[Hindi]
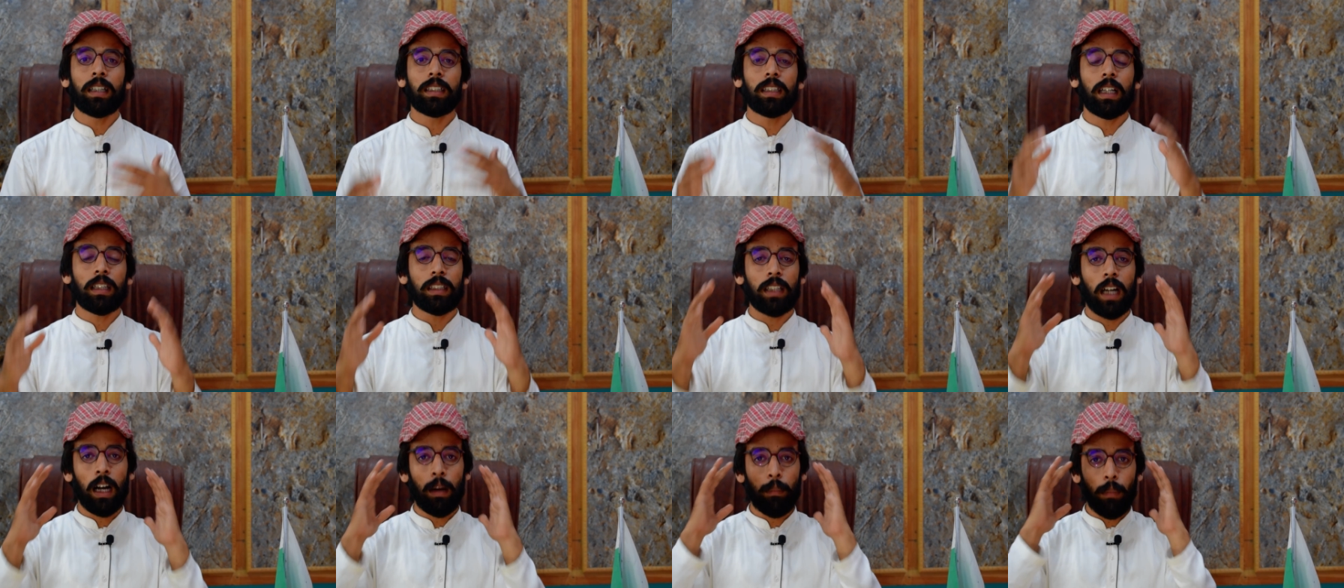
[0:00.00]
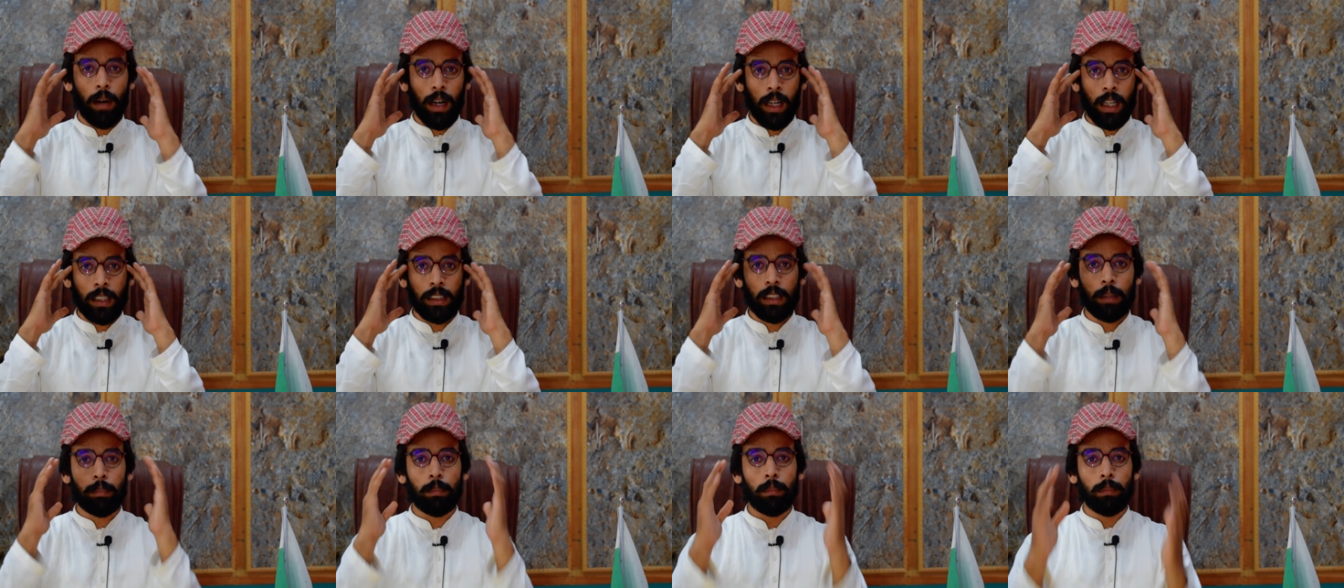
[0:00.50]
या या
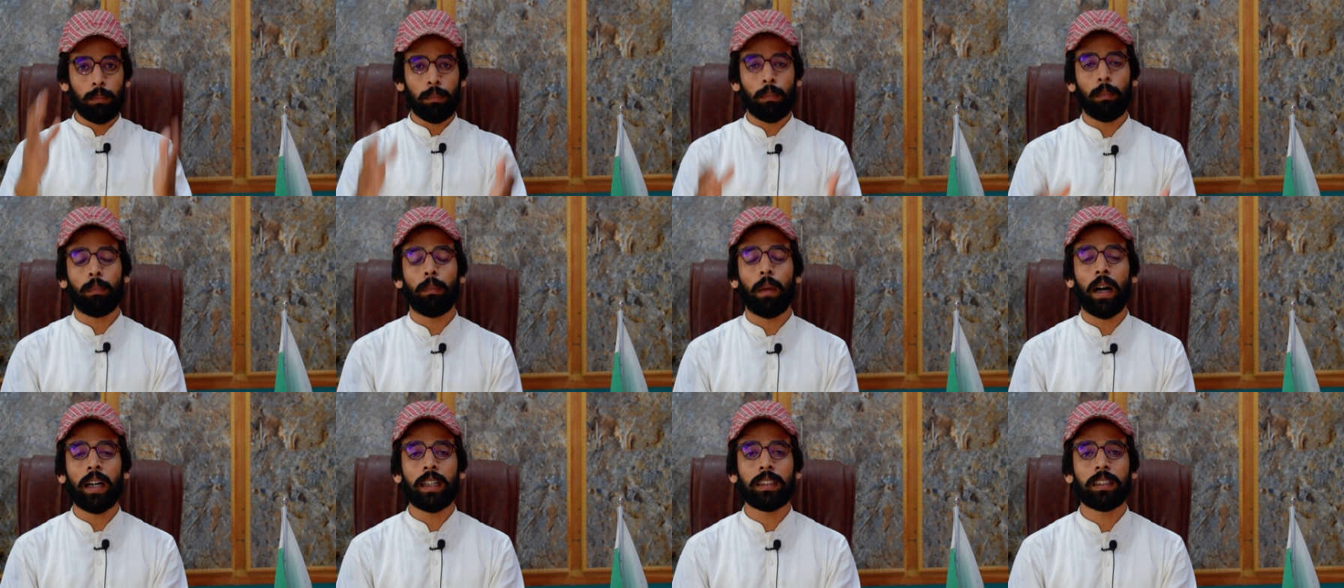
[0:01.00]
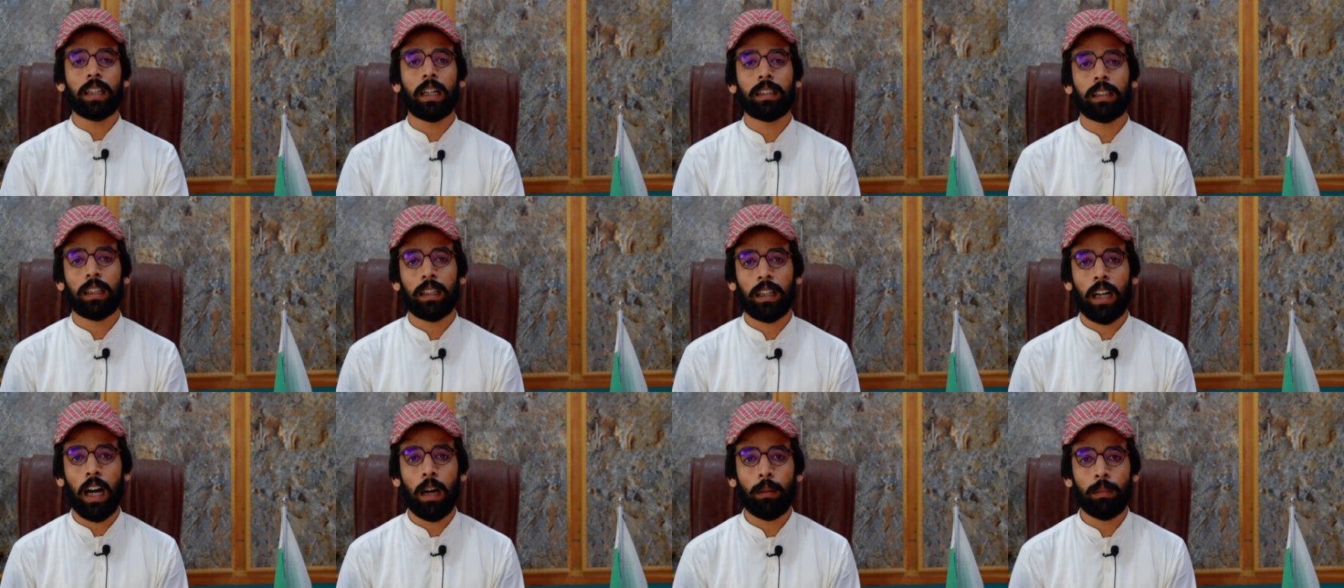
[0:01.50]
हमारा माइंड जहां
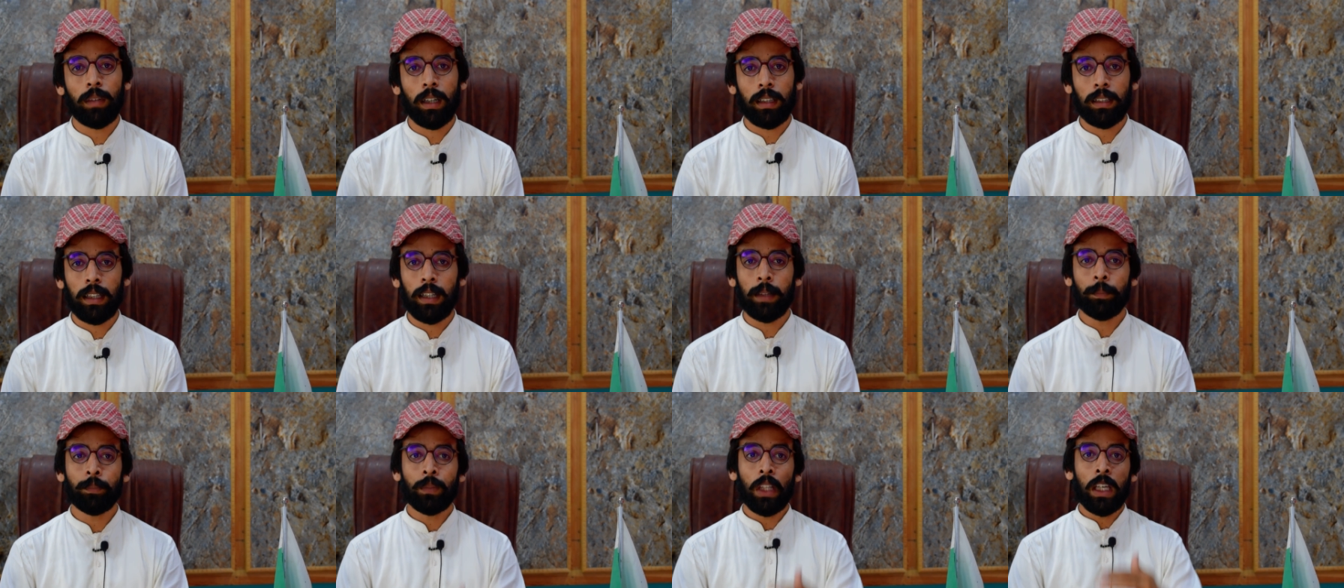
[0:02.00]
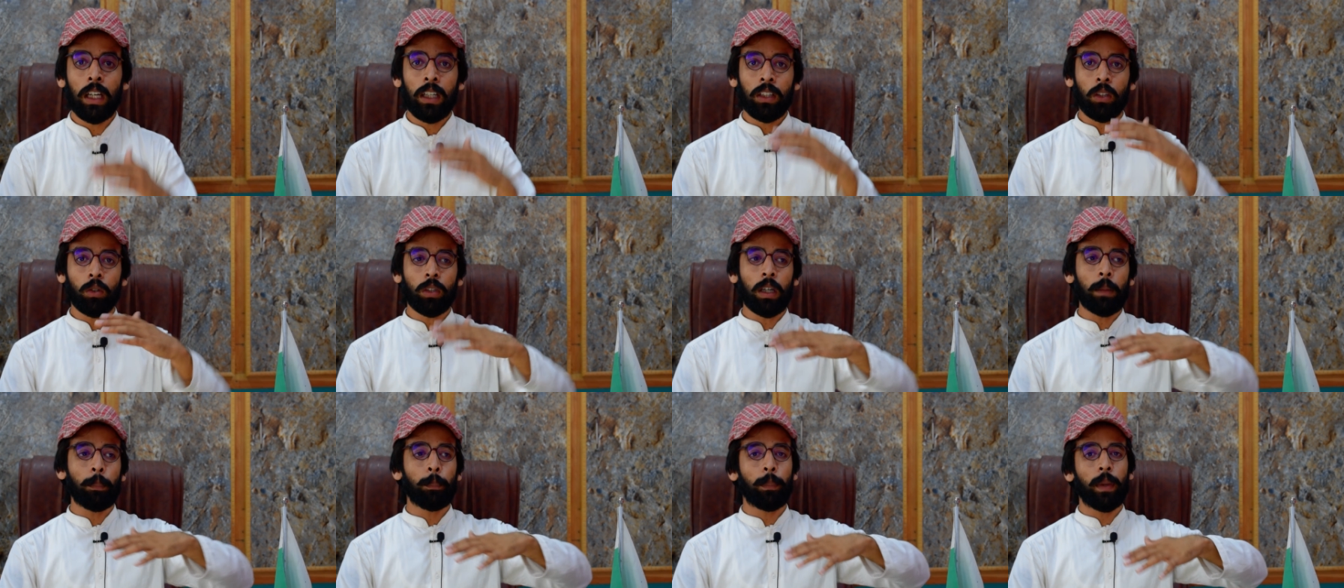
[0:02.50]
तक काम करता है
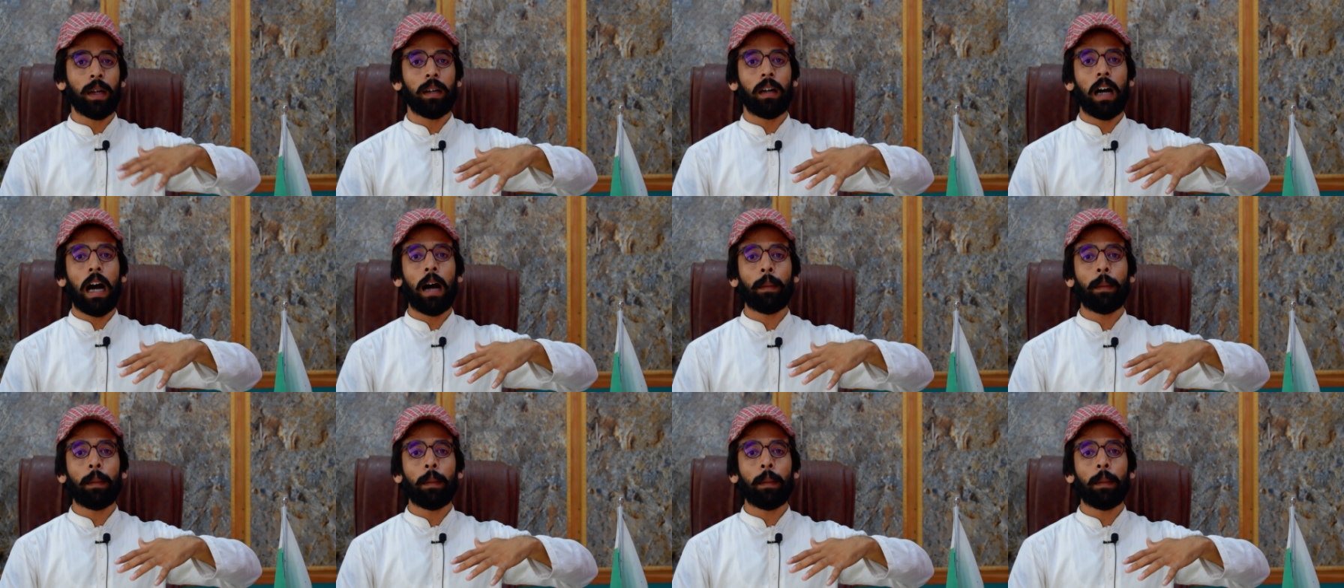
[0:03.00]
क्योंकि